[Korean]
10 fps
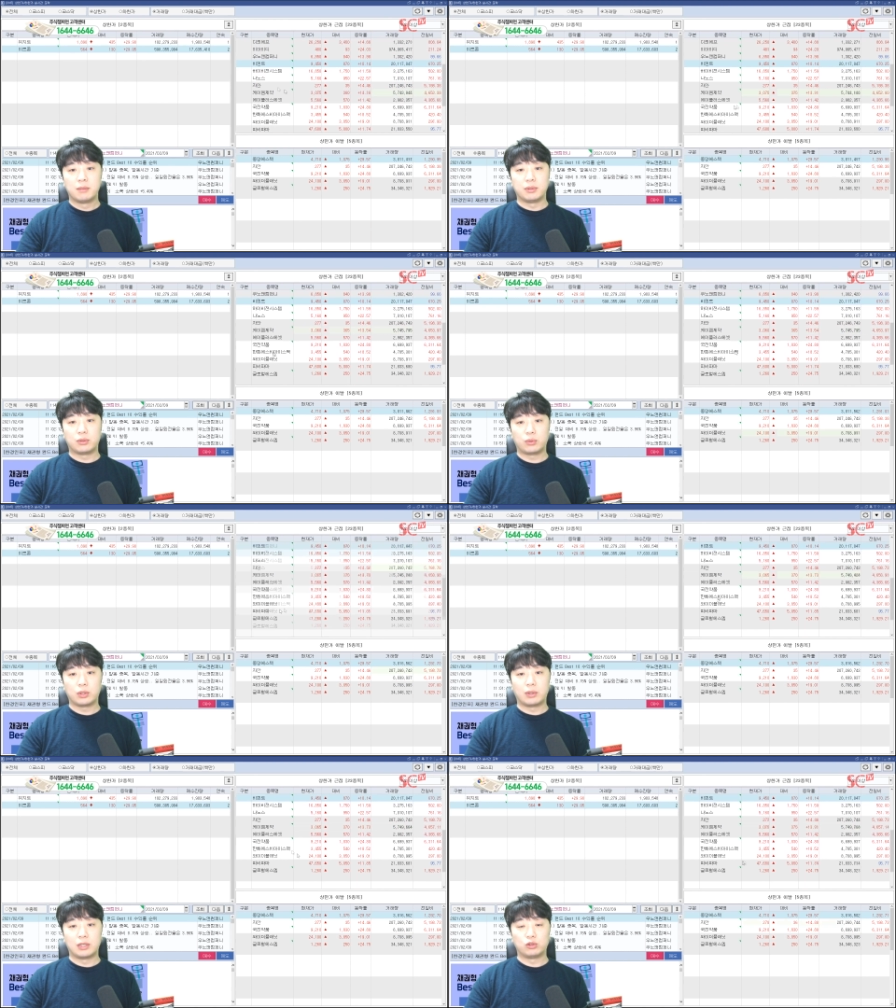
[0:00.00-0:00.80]

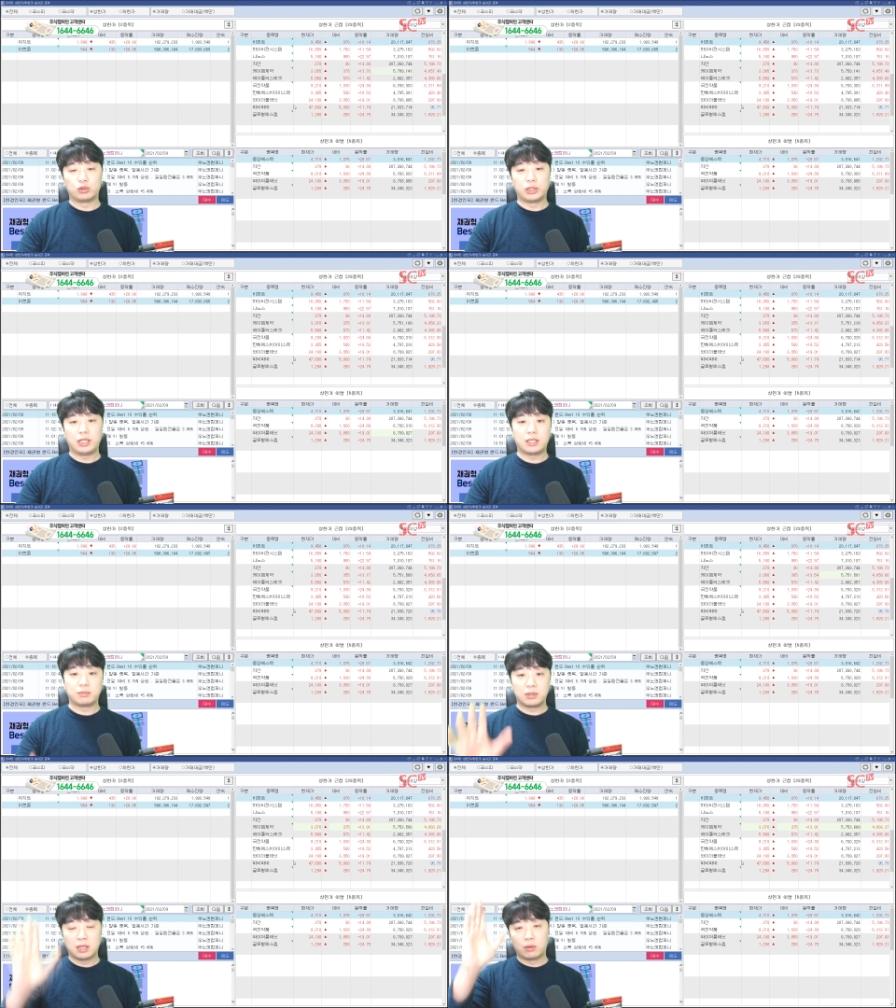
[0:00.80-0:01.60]
비트코인 관련주들이
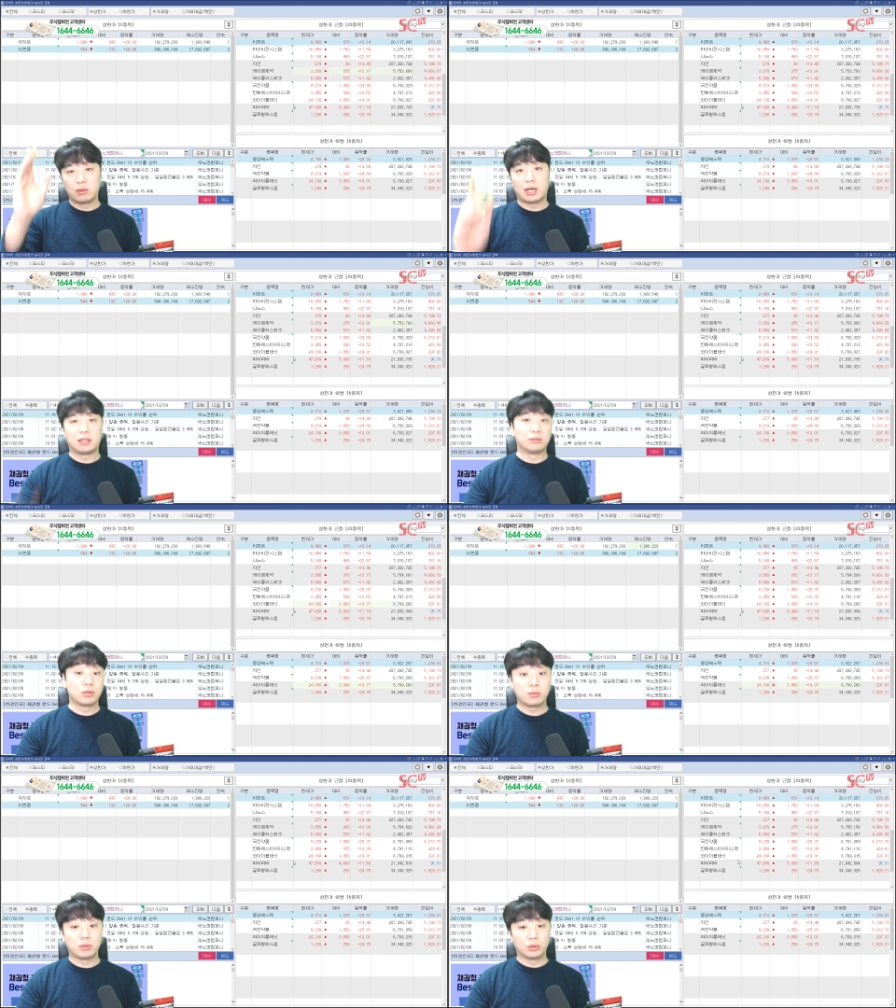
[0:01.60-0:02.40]
급등하고 올라가는
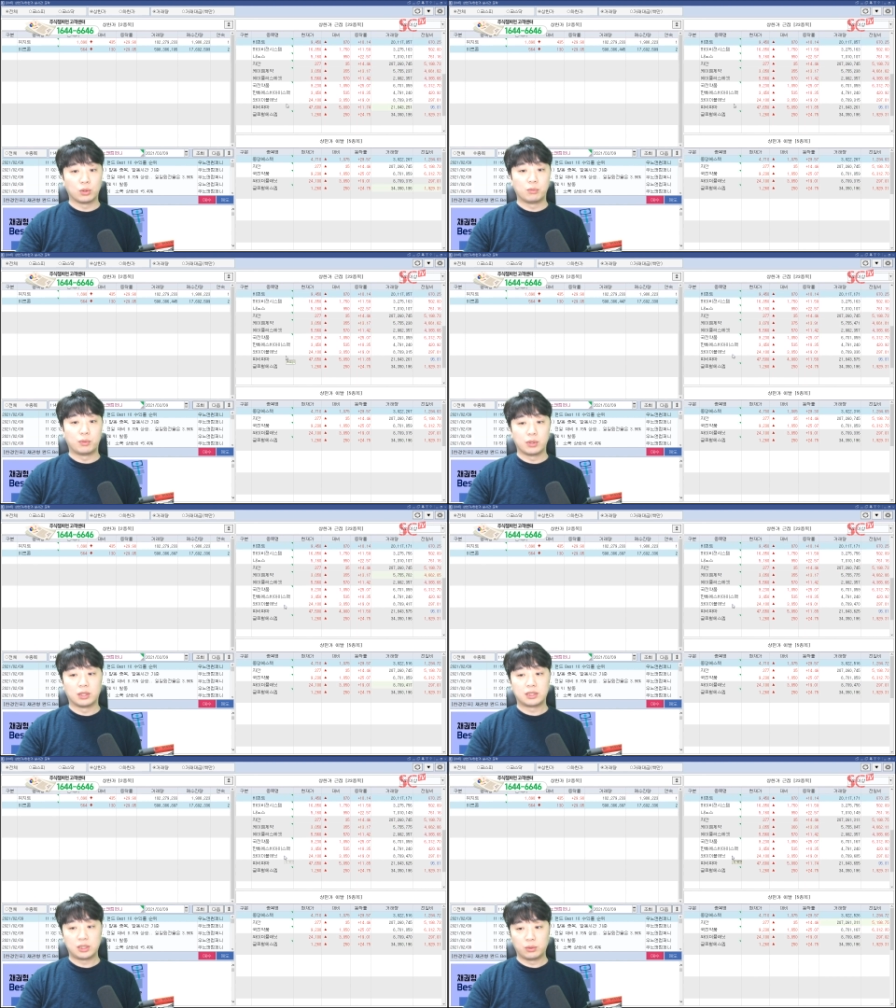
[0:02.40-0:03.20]
모습들도
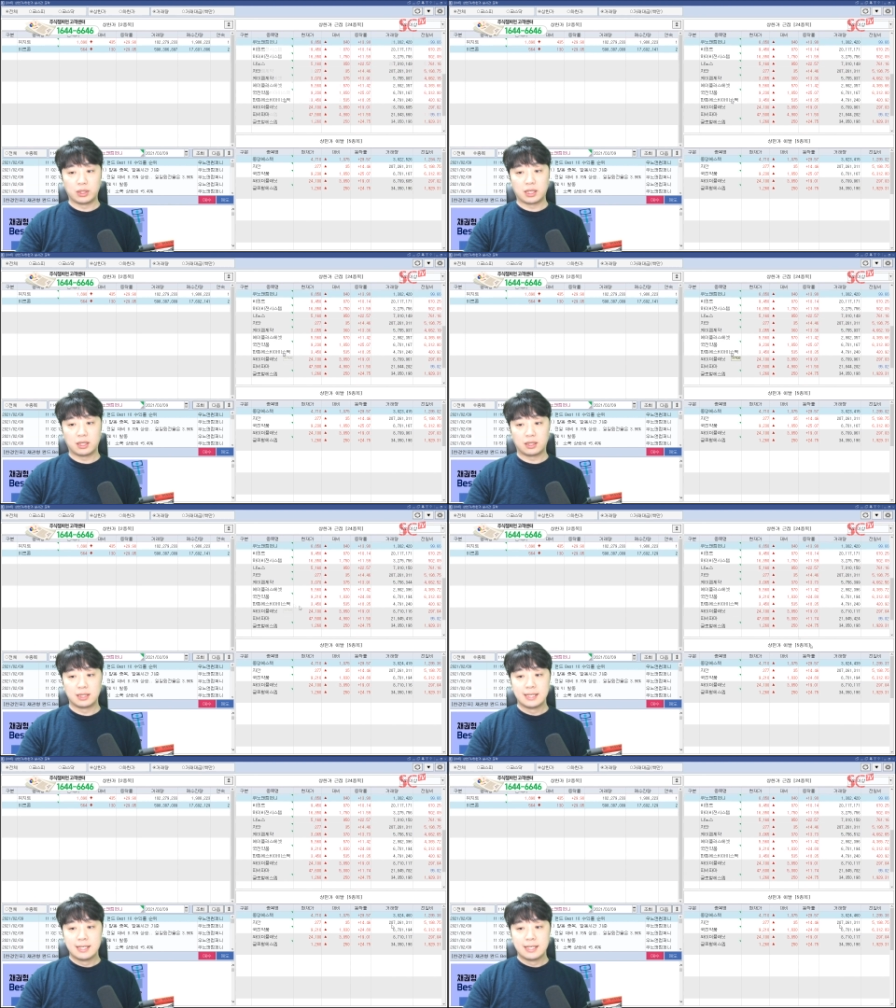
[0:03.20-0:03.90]
보여지고 있네요.